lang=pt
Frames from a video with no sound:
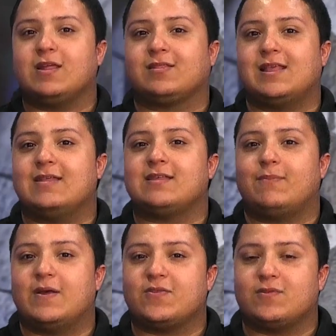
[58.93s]
atleta
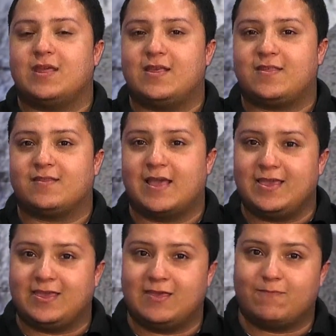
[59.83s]
amazonense na
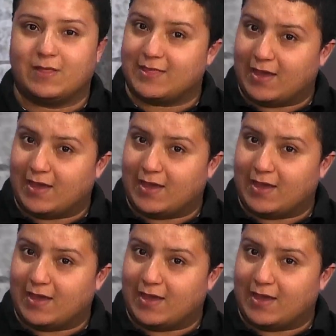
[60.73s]
equipe até